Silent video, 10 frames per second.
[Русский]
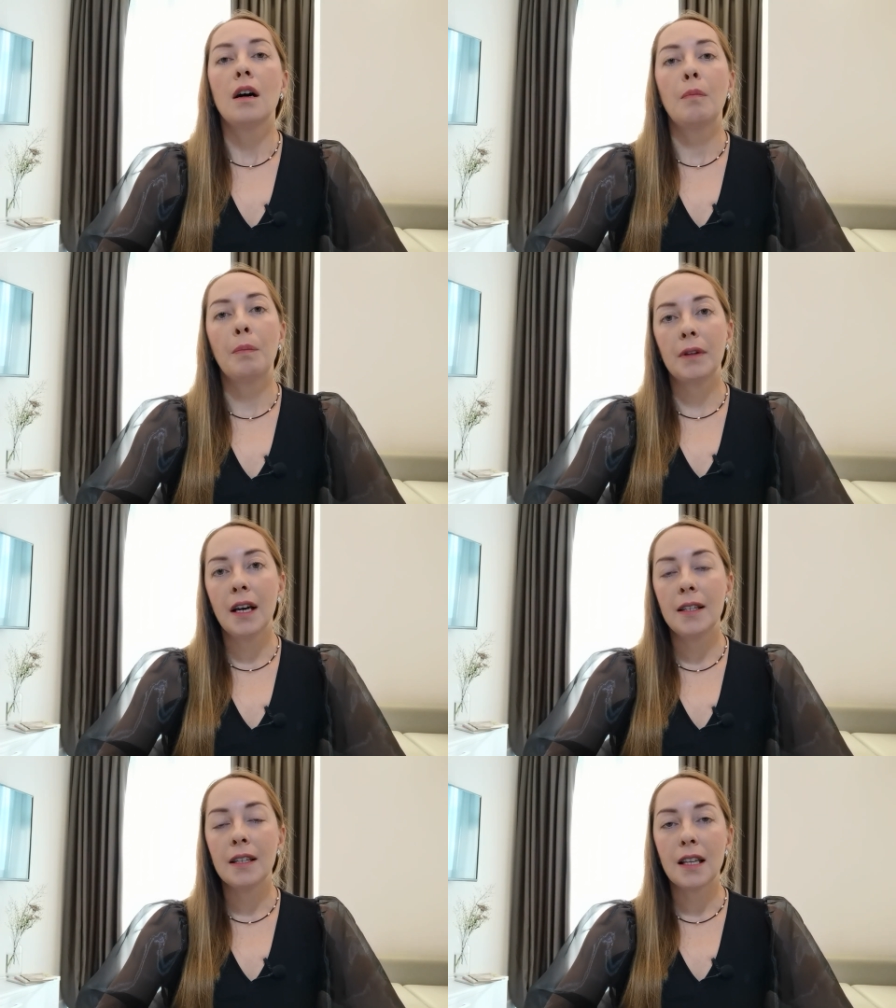а,
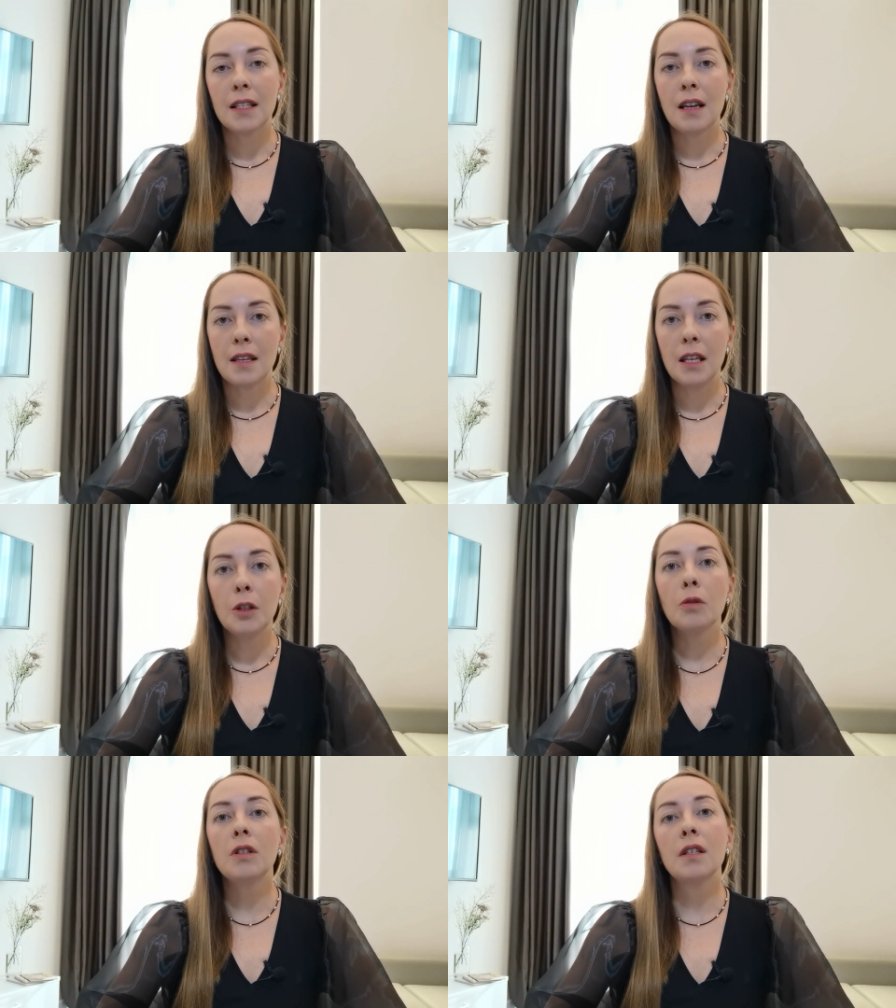попадаете на
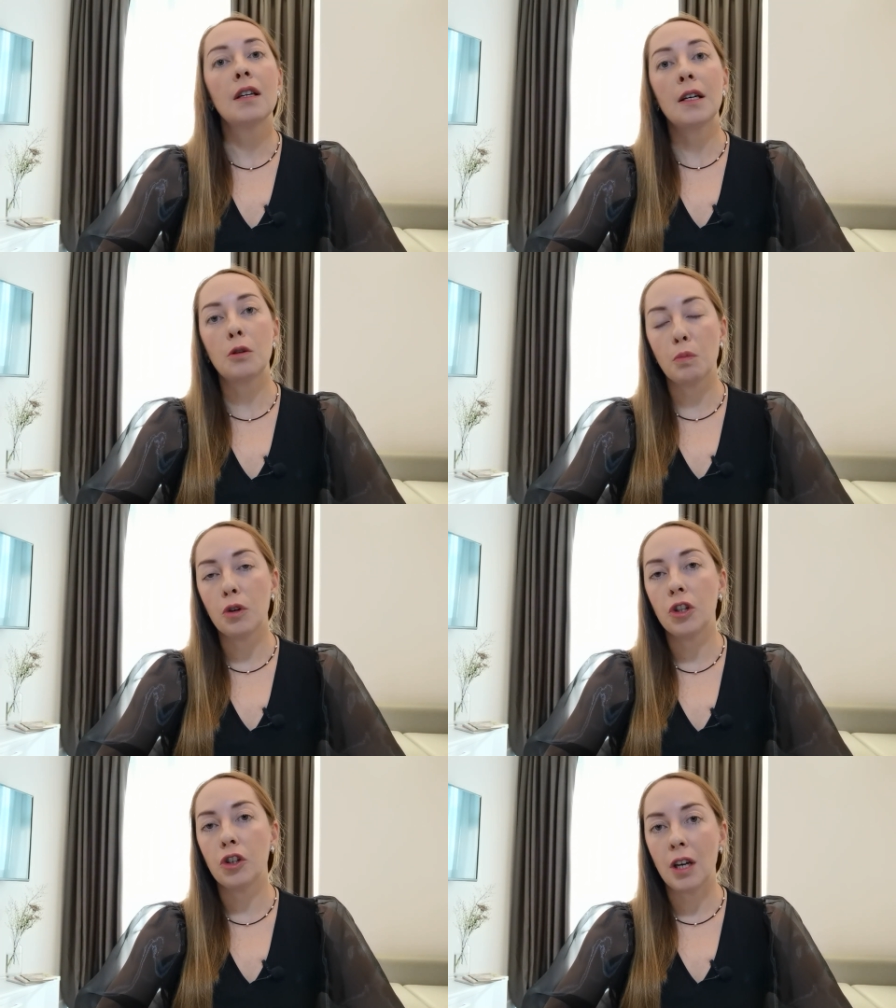страницу, где сразу
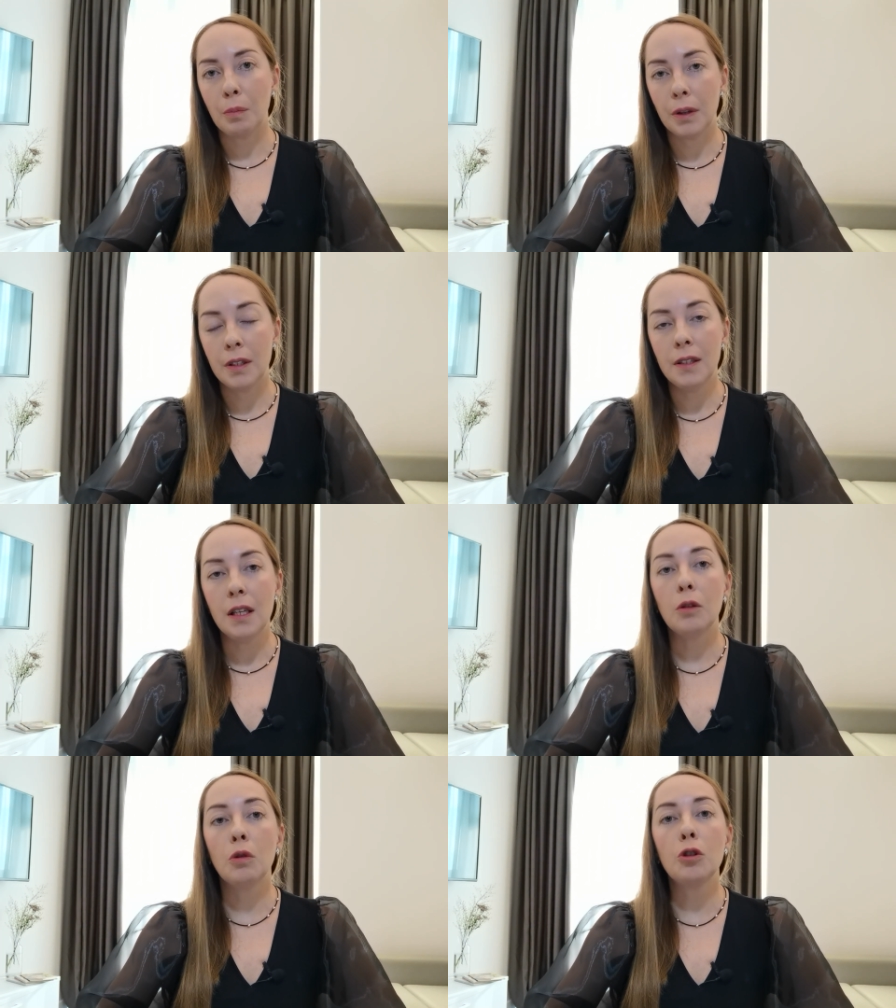можно же
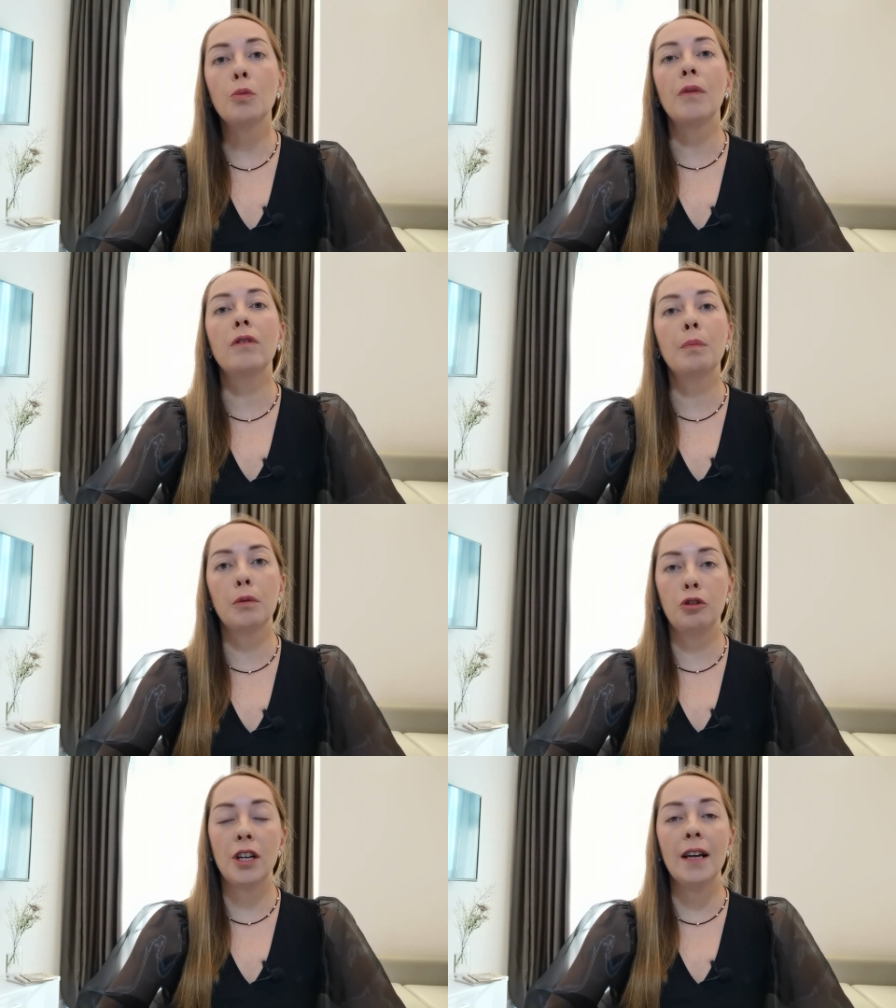оплатить, и доступ вы
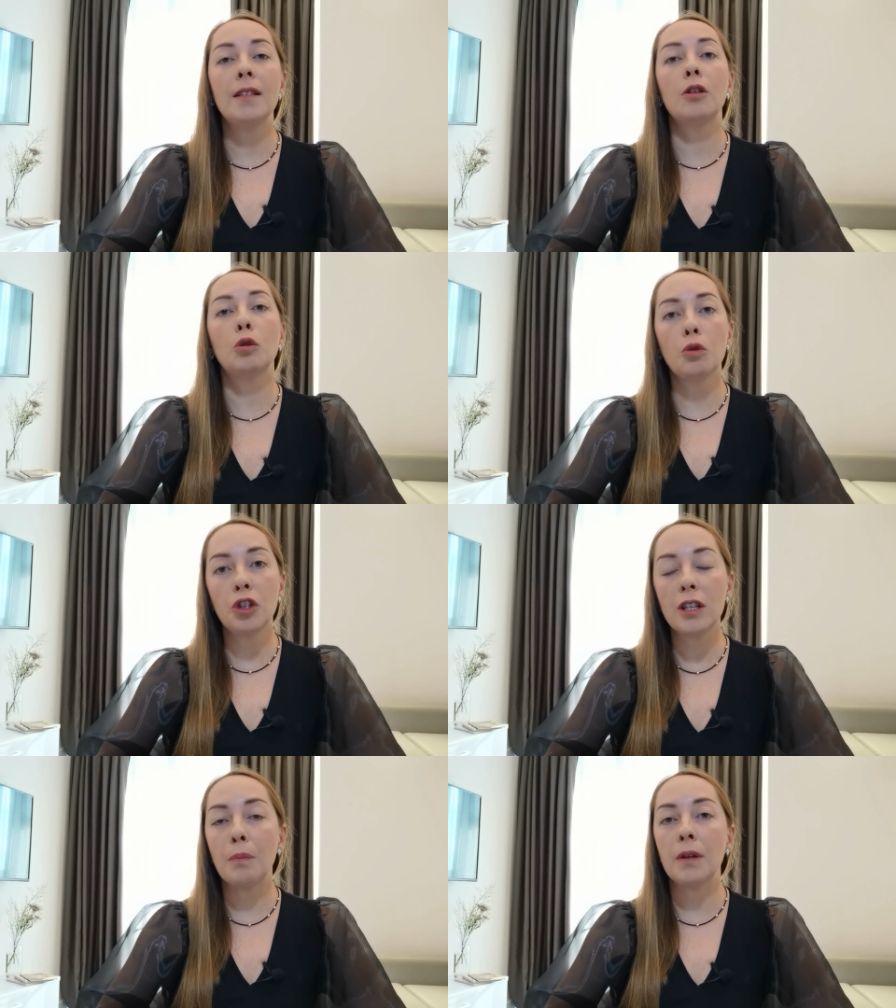получаете
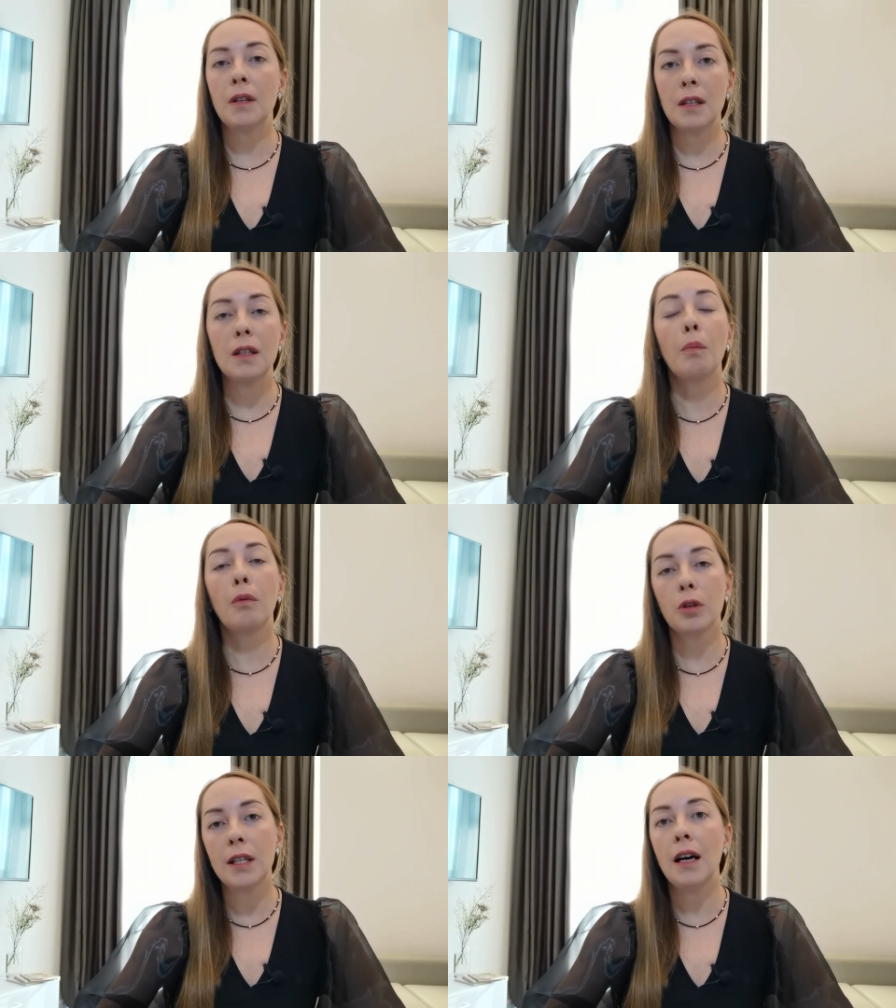тоже непосредственно
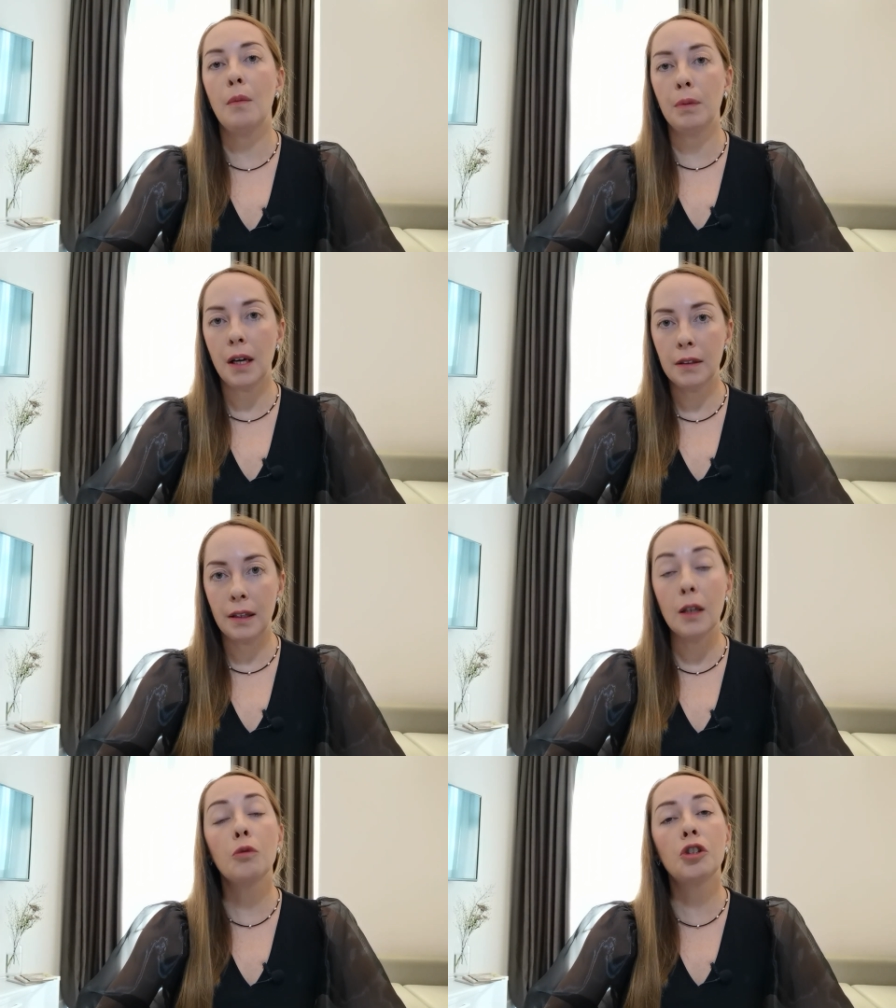после
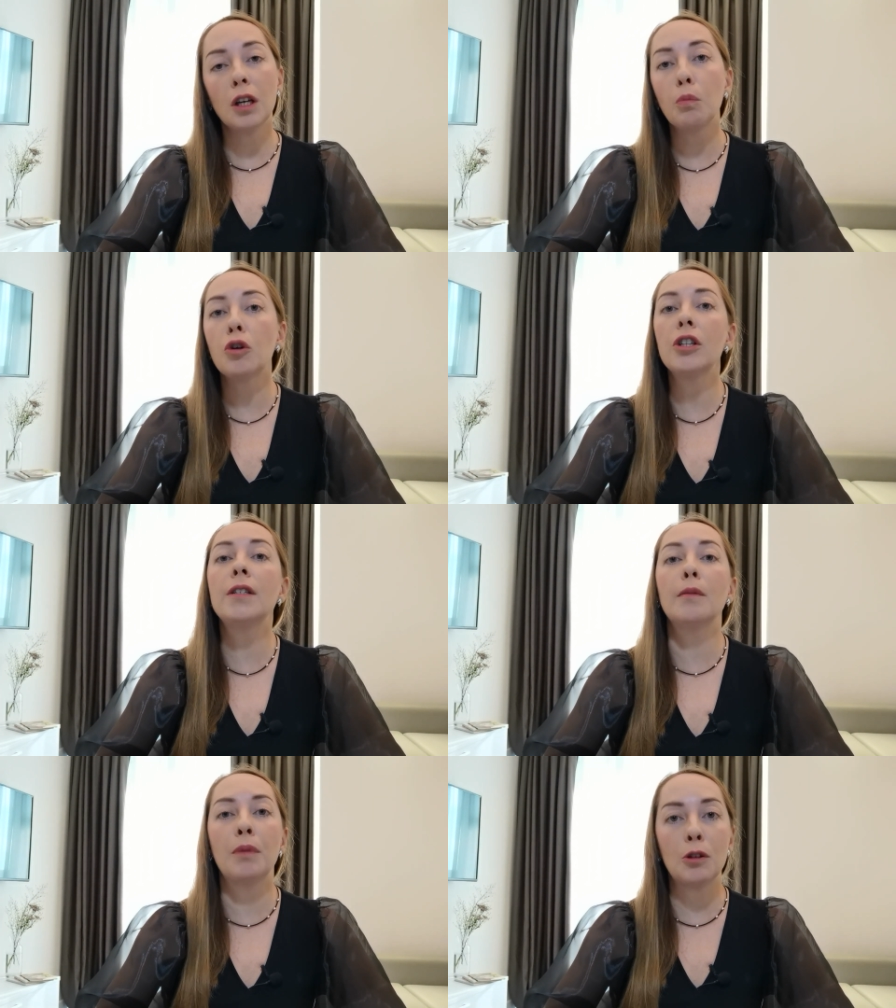оплаты, и уже
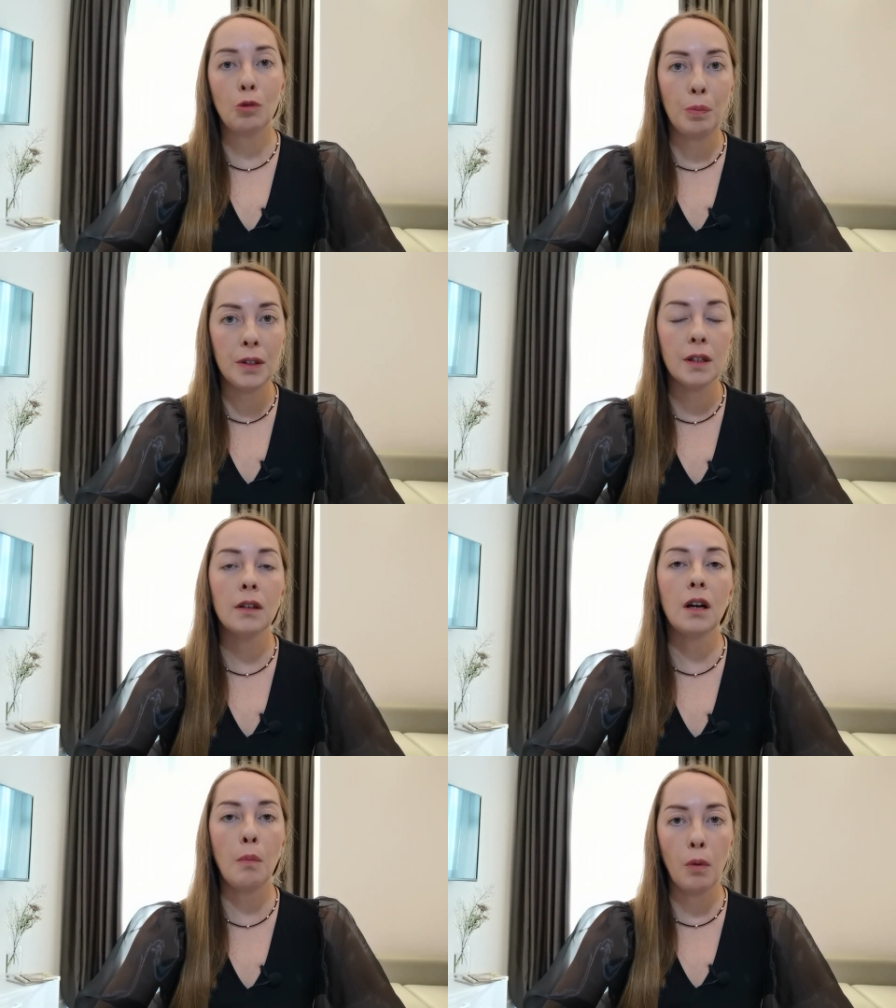можете приступить
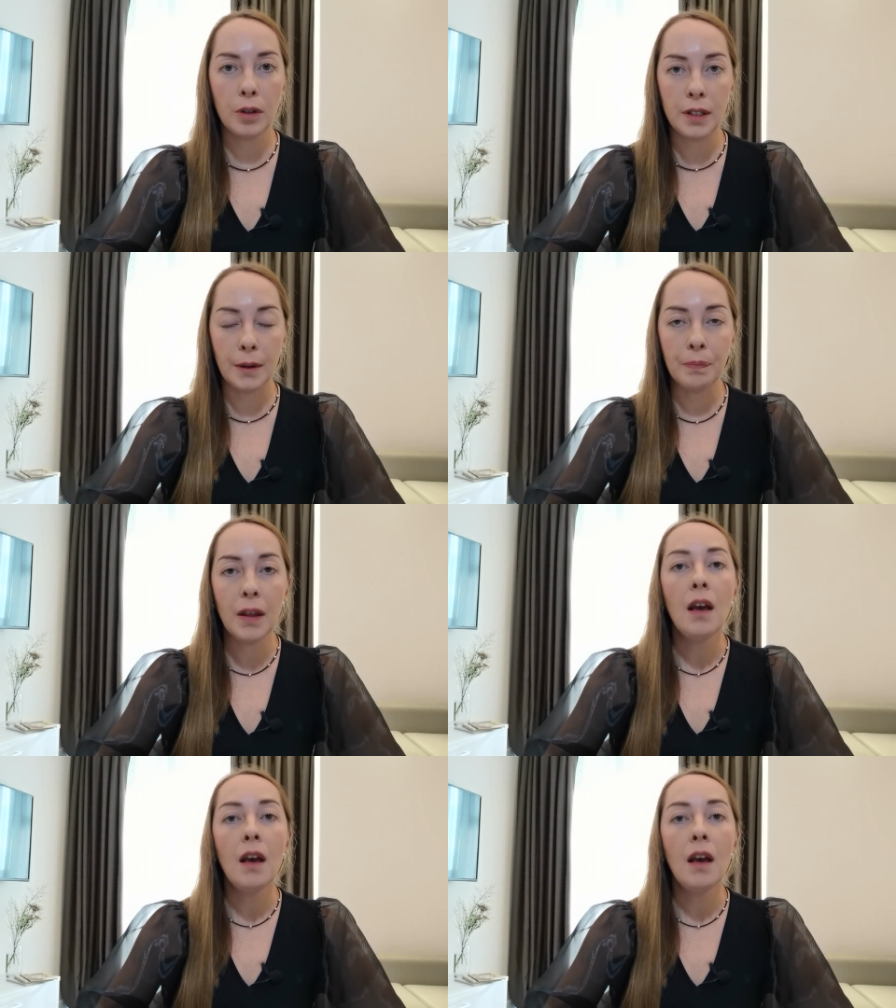к работе.